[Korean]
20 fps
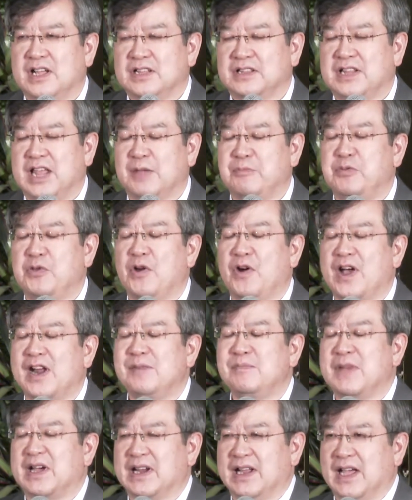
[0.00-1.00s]

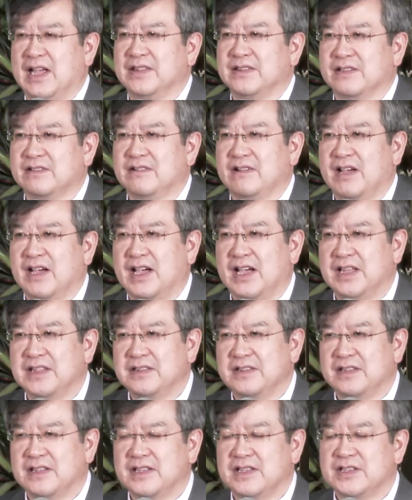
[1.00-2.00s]
대표할 만한
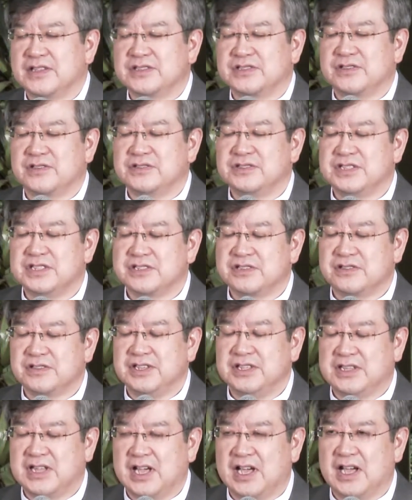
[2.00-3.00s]
그러한
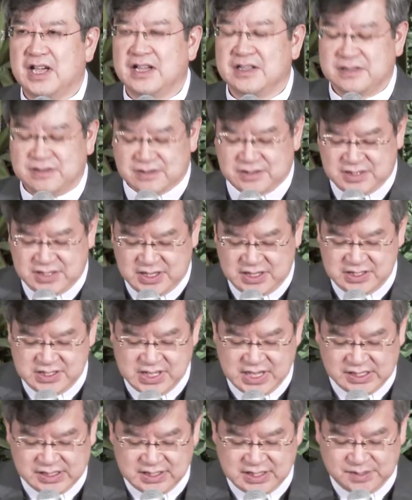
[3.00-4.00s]
선지서이다. 그렇게
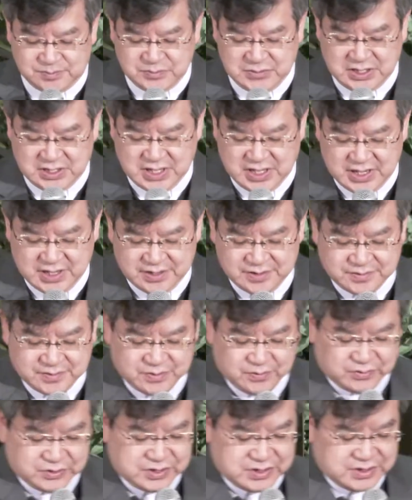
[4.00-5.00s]
이야기합니다.
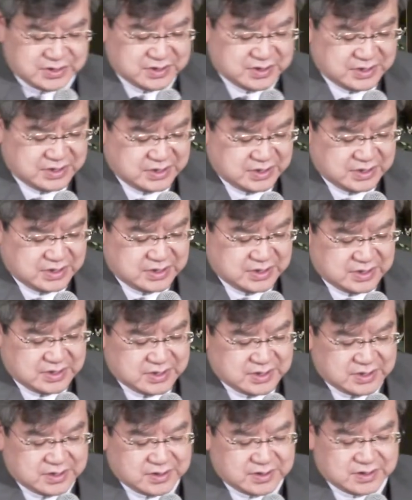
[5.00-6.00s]
오늘
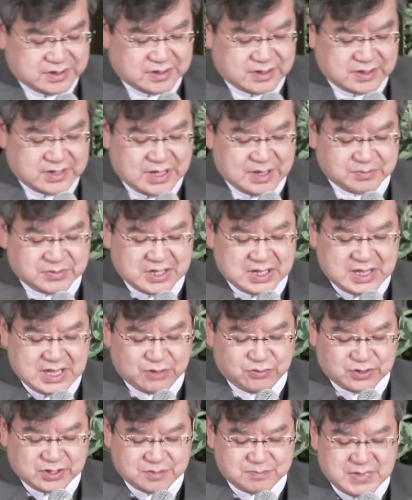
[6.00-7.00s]
어, 함께
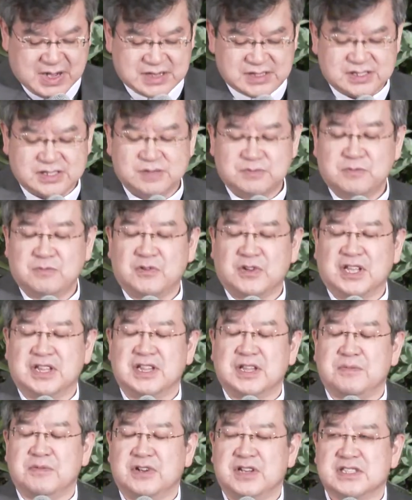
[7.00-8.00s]
나눌 그 말씀을 보게
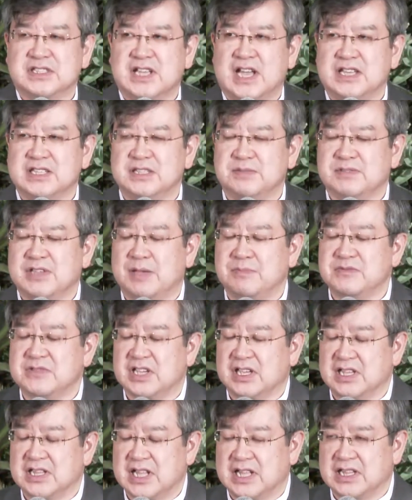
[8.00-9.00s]
되면
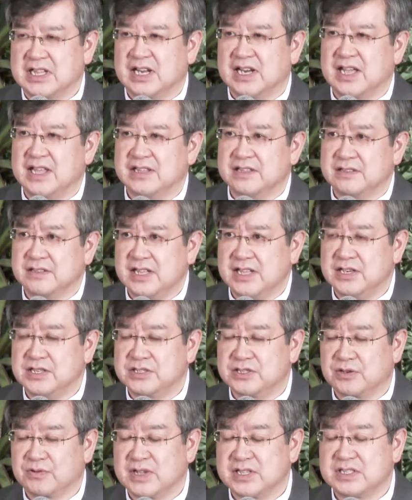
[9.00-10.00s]
43장에 나타나 있는데
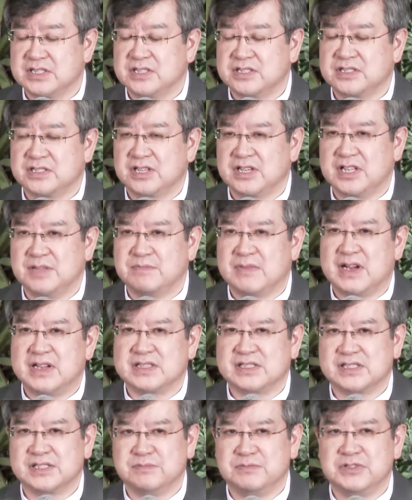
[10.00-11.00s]
1절과 7절의
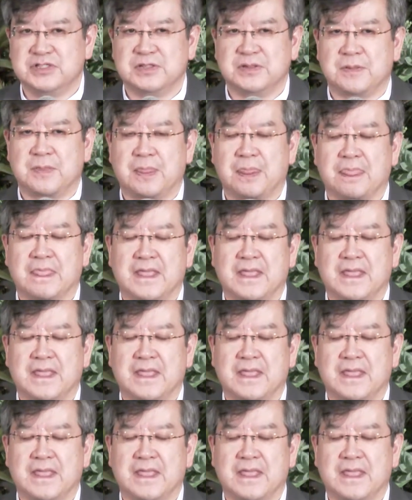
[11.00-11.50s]
말씀은